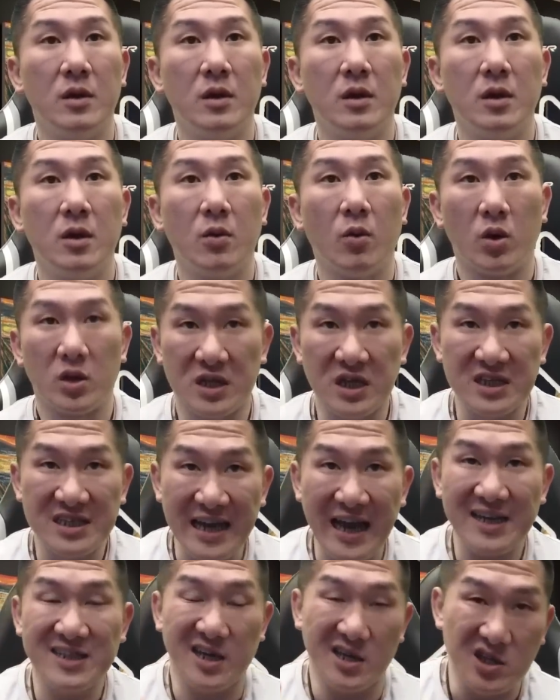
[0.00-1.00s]
我的
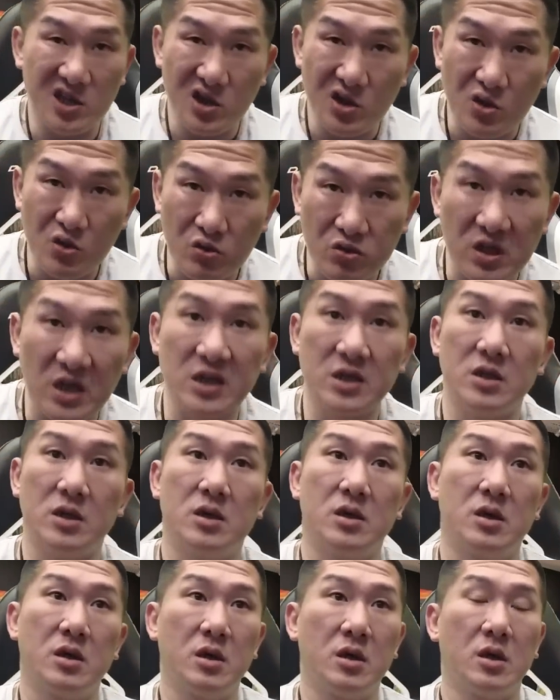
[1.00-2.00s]
价钱是固定的，
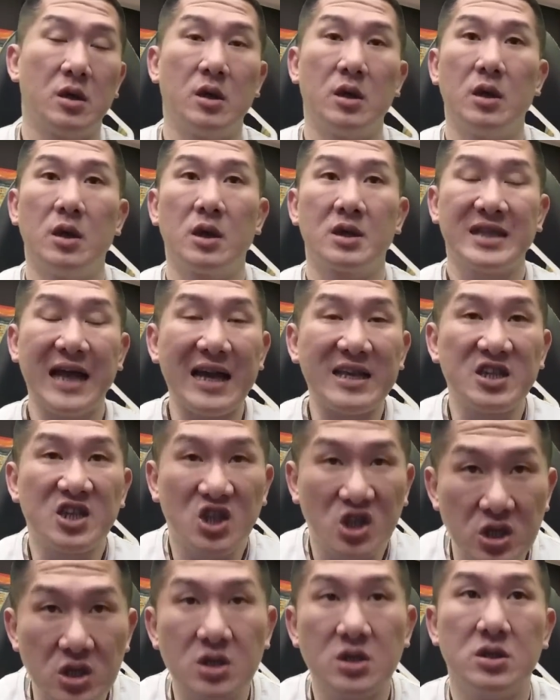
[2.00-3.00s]
但
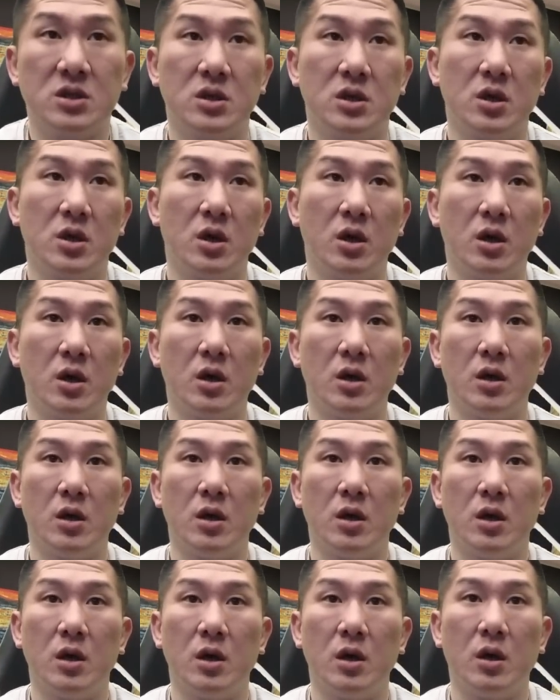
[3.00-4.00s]
是
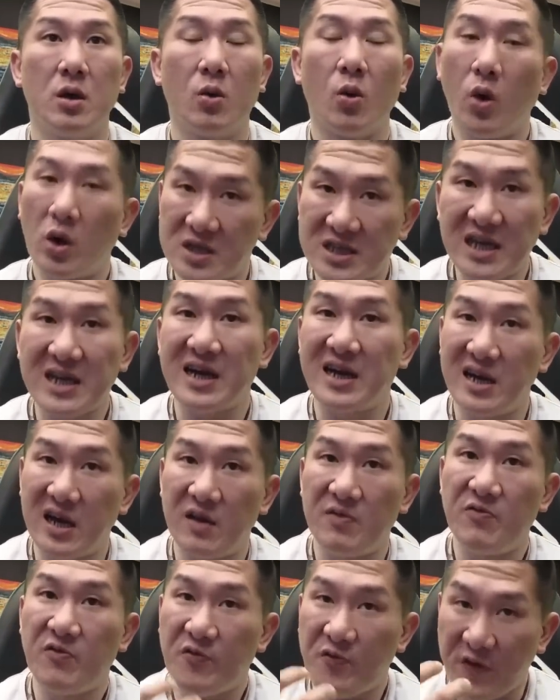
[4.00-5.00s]
我这个
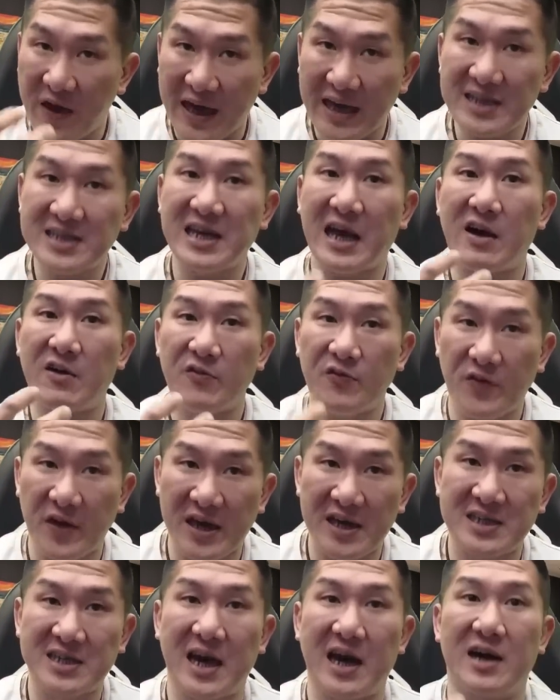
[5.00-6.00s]
人非常
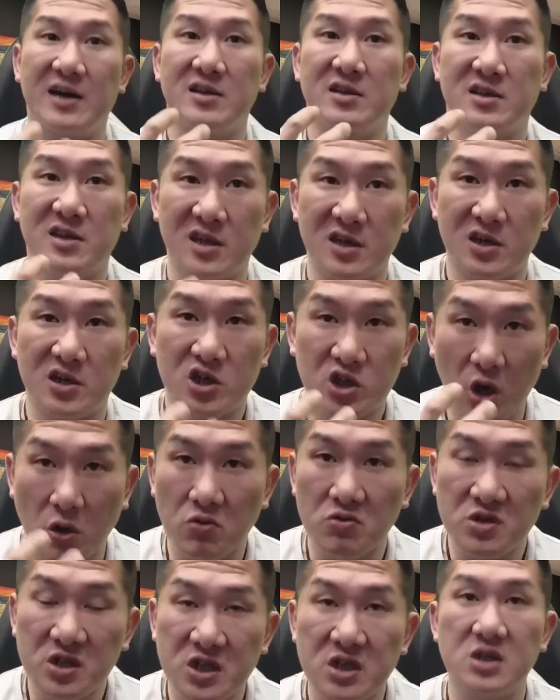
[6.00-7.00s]
非常的
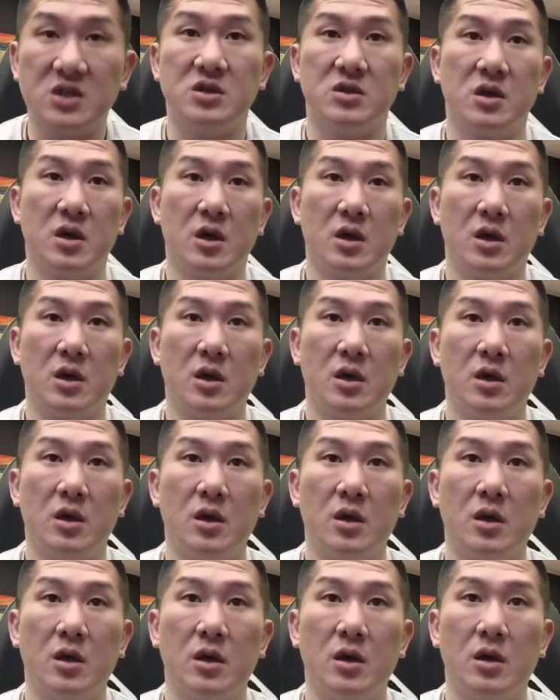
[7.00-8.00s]
重视。
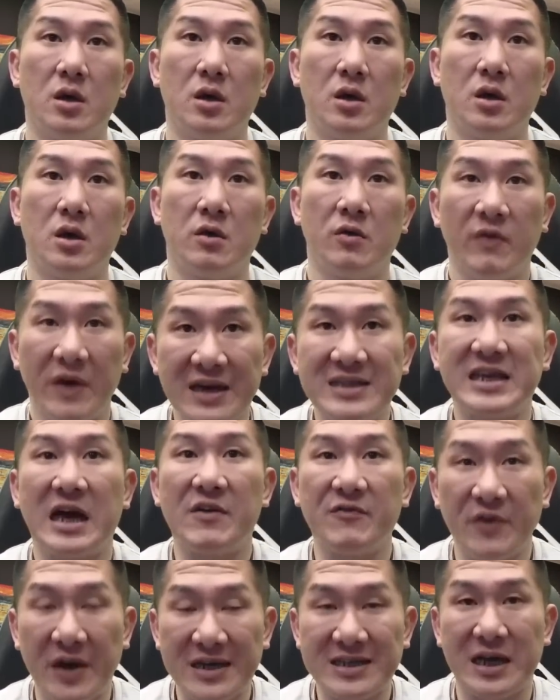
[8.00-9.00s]
非
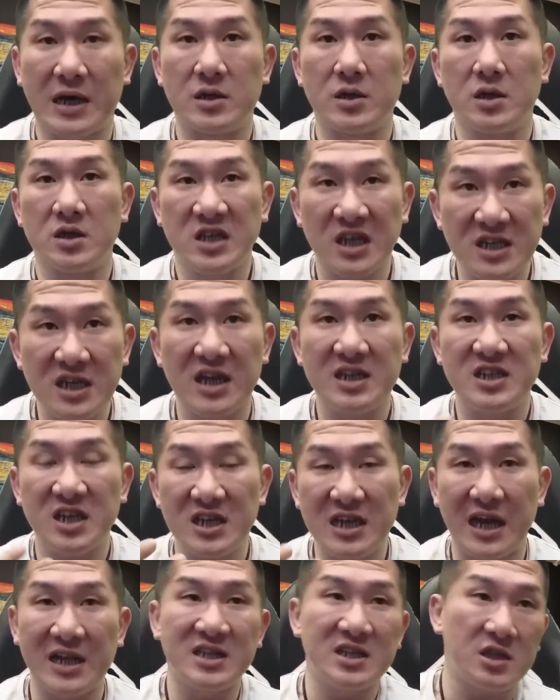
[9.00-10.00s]
常非常的，今天既
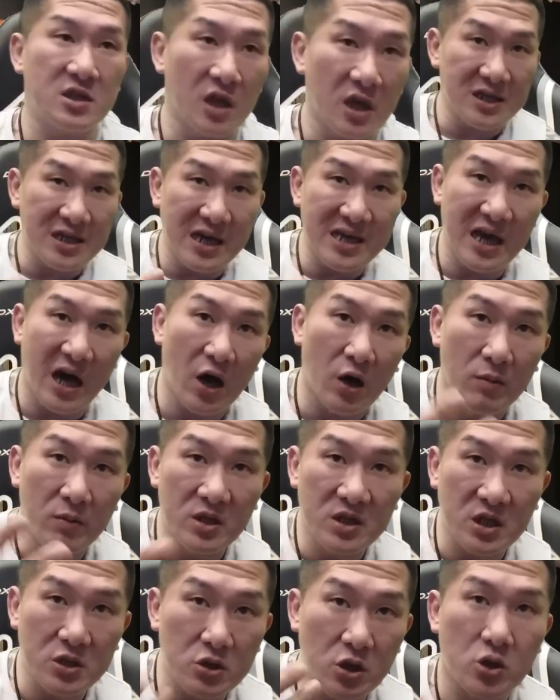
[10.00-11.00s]
然人邀我们
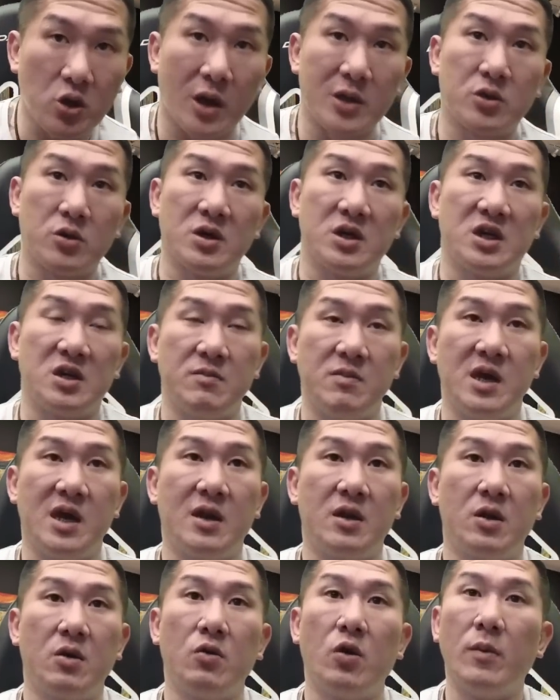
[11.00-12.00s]
进去团队里
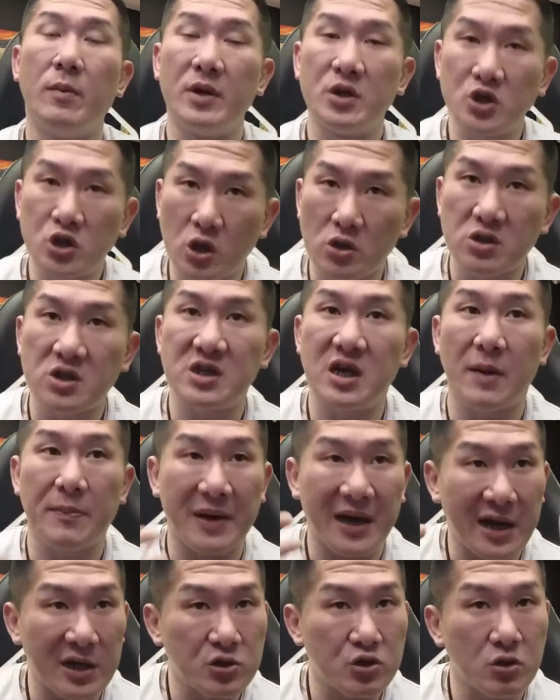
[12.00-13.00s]
面，我们就是要
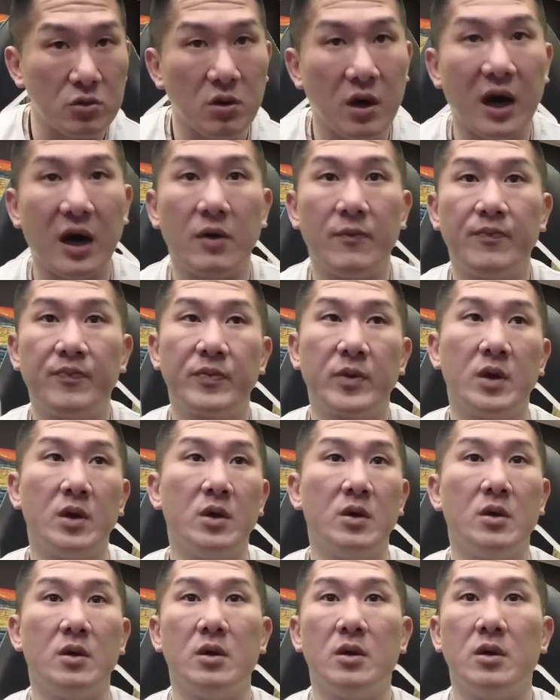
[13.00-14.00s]
把它做好
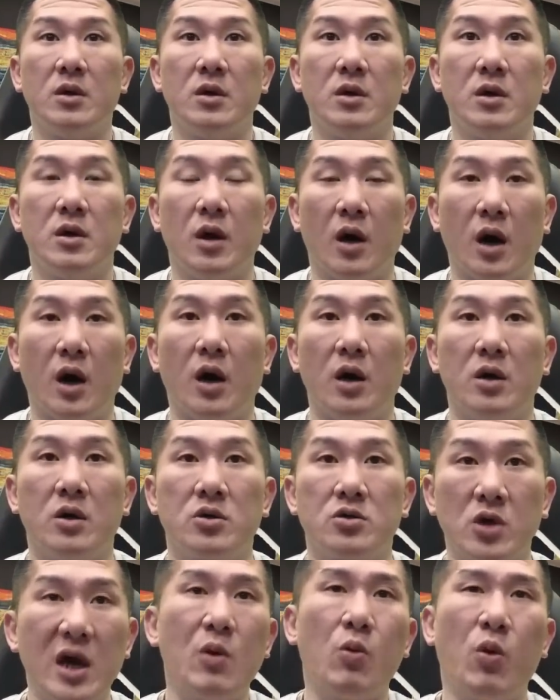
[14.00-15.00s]
哦。
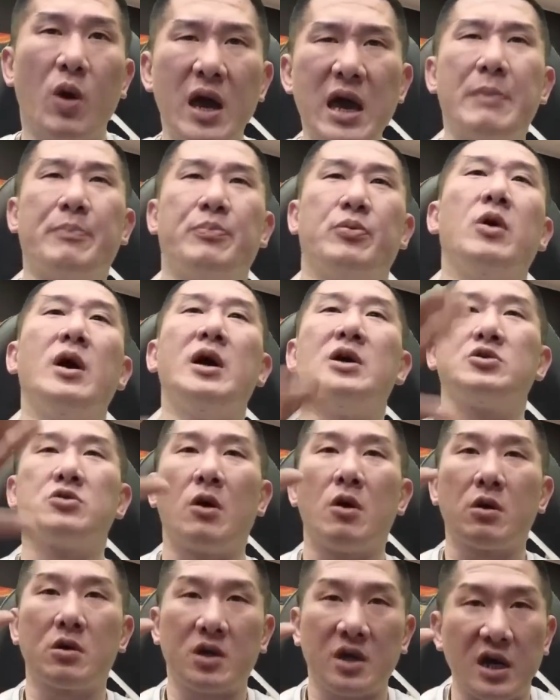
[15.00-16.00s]
所以我也不会
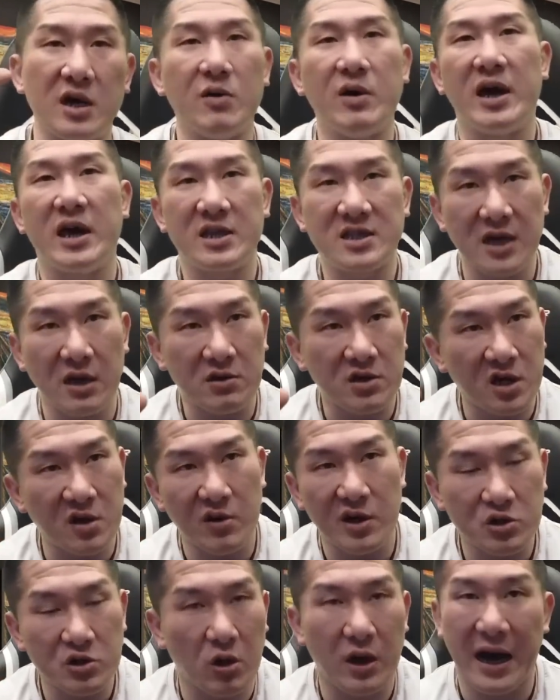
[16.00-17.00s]
说各位叫各
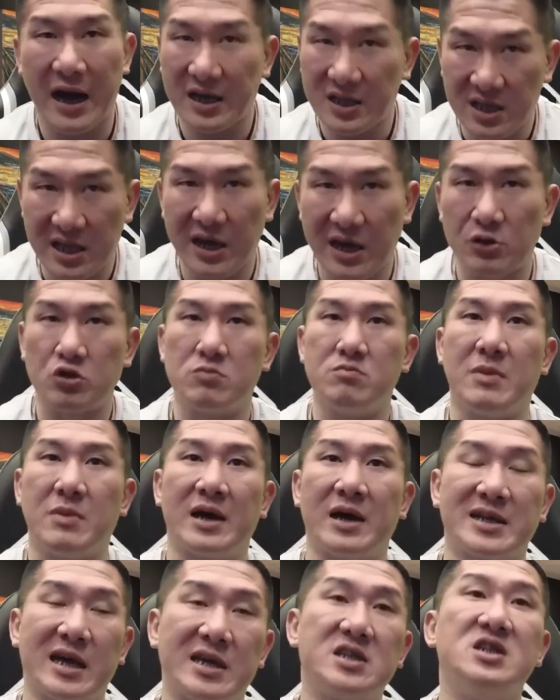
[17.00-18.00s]
位说啊一定要去
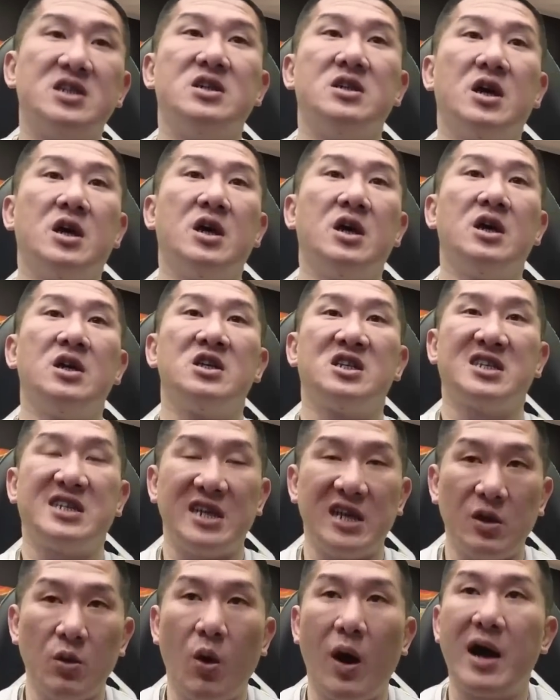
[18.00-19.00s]
买，但是
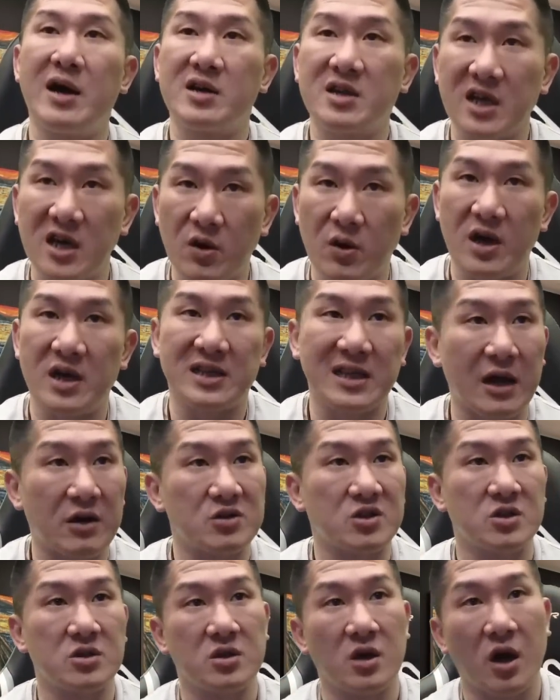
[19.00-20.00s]
希望各位到
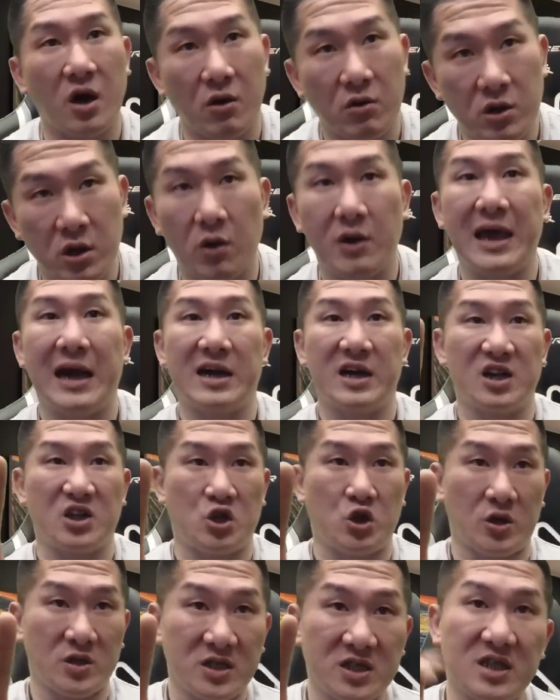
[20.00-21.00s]
时候有两个
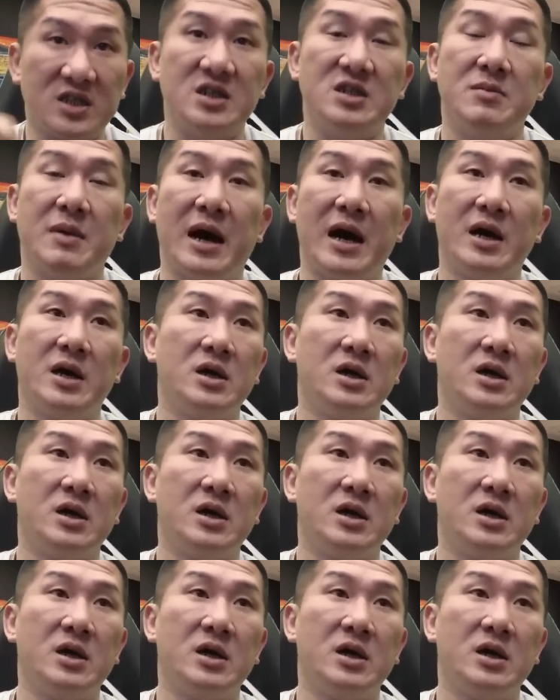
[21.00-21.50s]
选择嘛，